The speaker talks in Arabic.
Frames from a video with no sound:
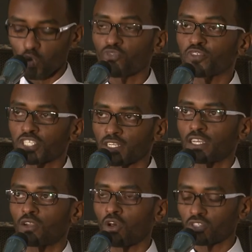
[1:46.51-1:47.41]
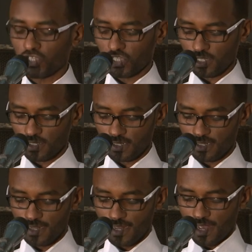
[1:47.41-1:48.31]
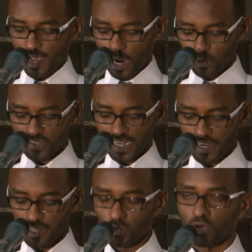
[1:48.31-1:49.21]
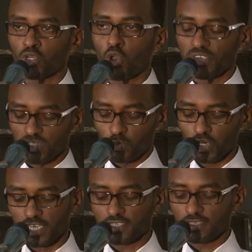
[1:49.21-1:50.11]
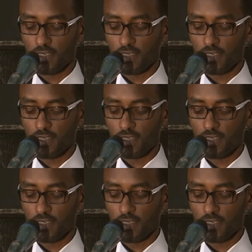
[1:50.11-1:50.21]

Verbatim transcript: officially launch our second Womenomics project.